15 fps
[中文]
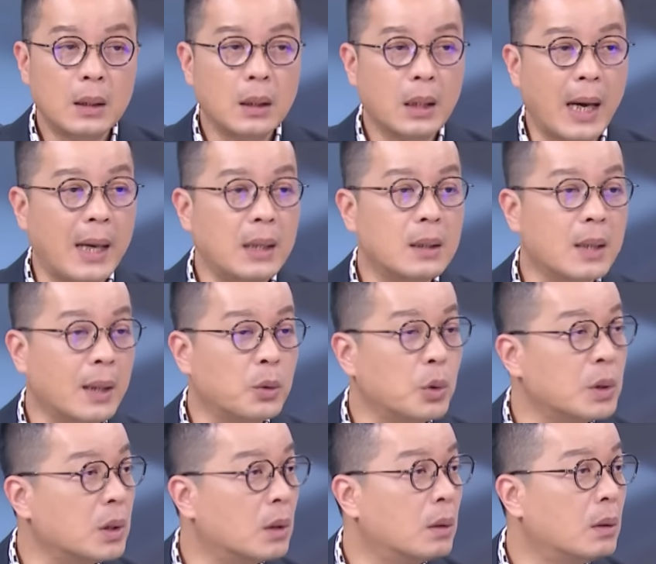开议才
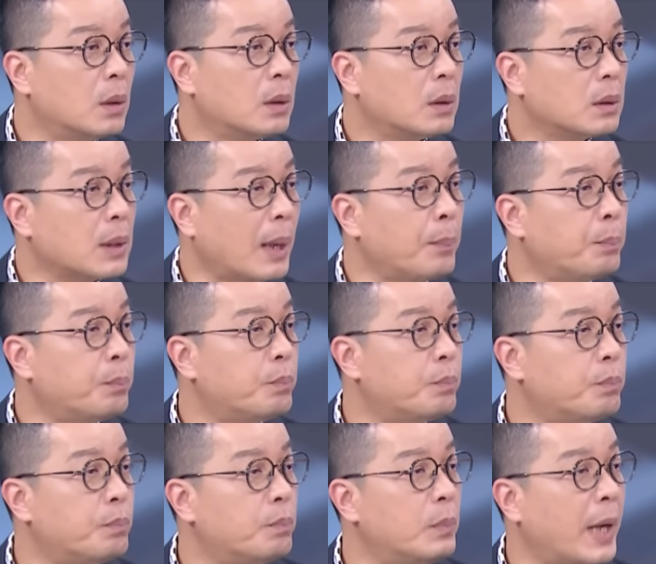多久，才
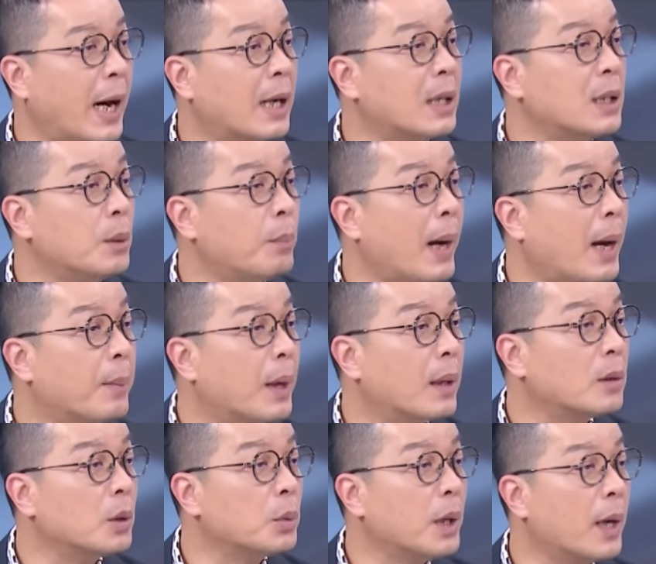两个礼拜嘛，
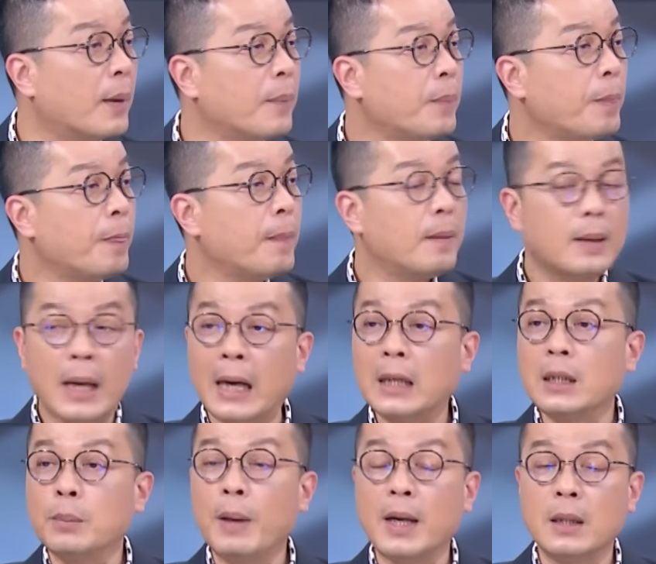对不对？嗯，两
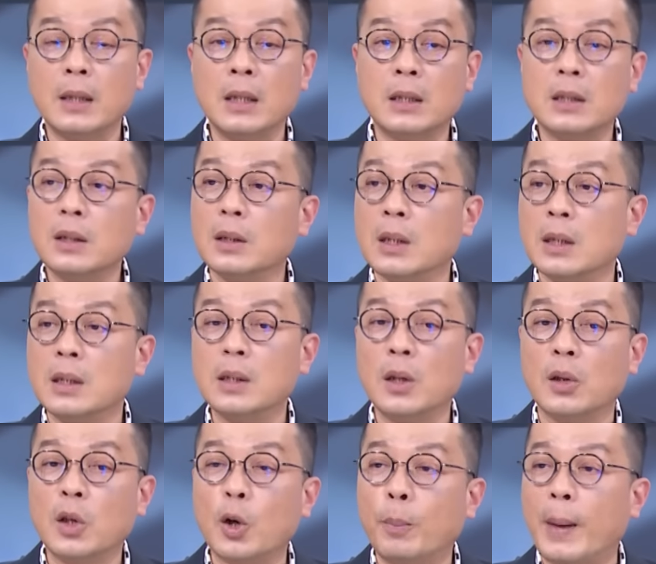个礼拜已经已经
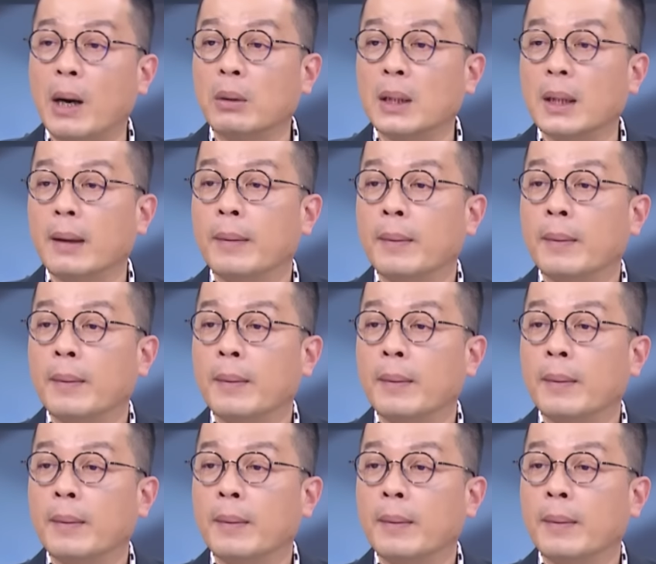有六保了，